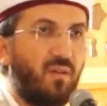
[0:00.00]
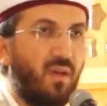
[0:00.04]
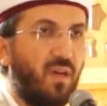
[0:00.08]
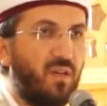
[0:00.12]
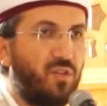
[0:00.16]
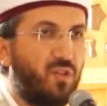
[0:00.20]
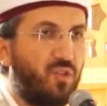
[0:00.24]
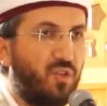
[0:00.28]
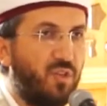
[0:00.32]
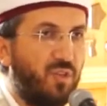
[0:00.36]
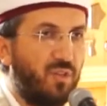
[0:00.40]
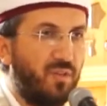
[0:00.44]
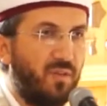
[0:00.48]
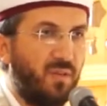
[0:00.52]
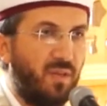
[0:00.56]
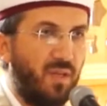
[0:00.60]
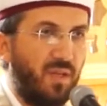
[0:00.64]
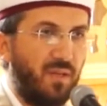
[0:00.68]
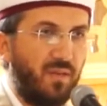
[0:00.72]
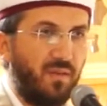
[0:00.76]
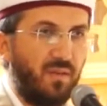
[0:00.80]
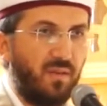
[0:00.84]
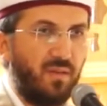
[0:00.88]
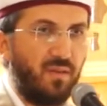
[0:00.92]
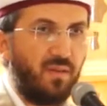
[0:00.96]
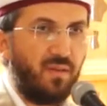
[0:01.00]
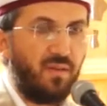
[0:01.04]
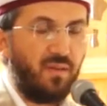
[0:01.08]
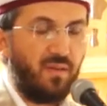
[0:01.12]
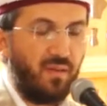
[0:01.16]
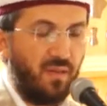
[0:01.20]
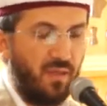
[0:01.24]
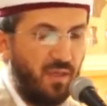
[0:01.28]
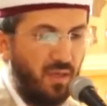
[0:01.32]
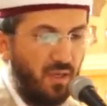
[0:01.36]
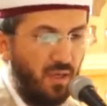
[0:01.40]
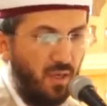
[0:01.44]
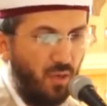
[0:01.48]
taş yığınları,
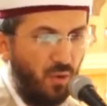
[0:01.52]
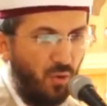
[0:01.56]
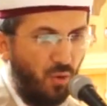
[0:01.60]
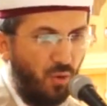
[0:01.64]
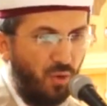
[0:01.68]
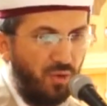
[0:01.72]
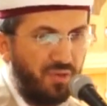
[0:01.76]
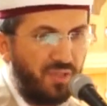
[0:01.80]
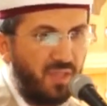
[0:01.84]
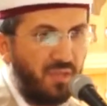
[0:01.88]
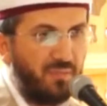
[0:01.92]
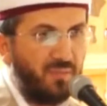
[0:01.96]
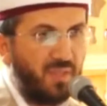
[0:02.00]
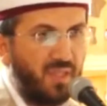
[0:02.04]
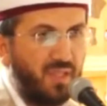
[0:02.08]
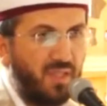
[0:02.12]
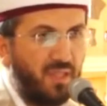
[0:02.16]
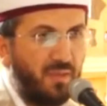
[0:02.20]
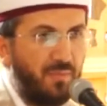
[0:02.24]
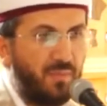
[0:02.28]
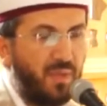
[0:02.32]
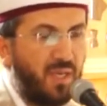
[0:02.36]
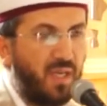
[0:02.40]
o zeminde